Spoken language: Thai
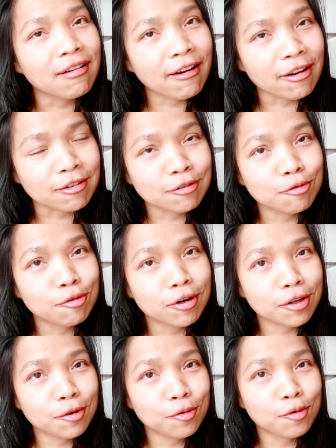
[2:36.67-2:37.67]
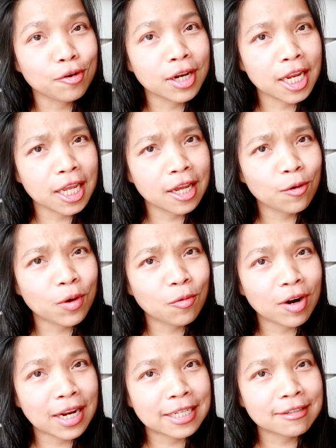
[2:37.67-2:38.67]
กักตัวอยู่คนเดียววัน
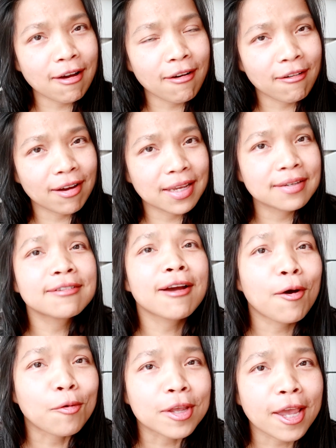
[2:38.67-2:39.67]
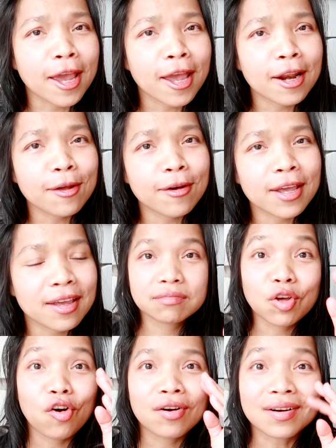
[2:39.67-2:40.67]
วาเลนไทน์เหงาแย่เลย
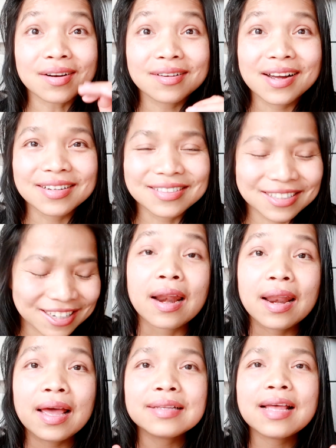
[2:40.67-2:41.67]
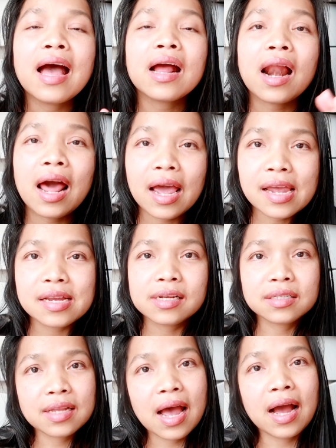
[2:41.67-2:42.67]
ทุกเรื่องและถ้าใคร
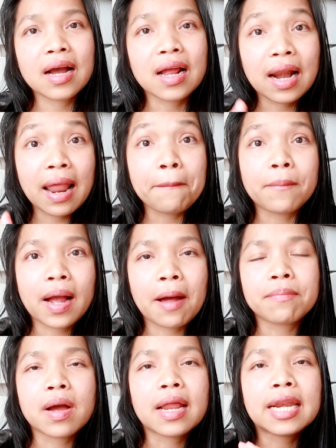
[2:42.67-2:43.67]
เดินทางกลับกับ